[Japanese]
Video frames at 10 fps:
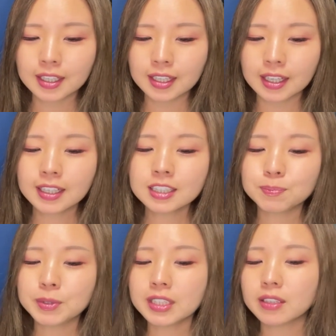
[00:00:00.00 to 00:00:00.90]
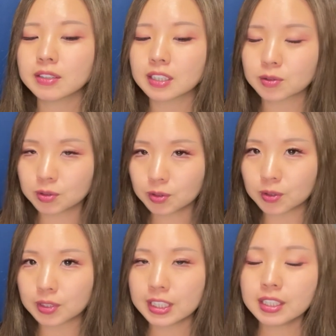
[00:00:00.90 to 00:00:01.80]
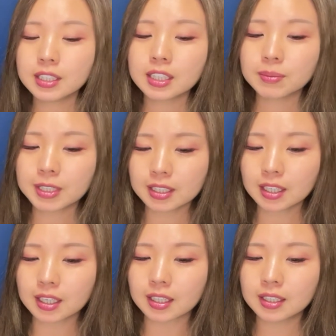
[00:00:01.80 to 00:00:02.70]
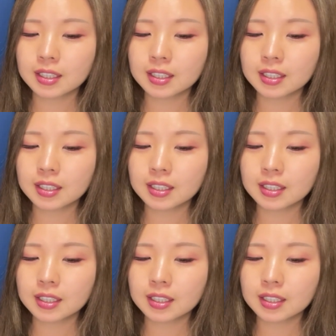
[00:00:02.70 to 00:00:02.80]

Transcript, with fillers: エアスピネルなどの人気馬が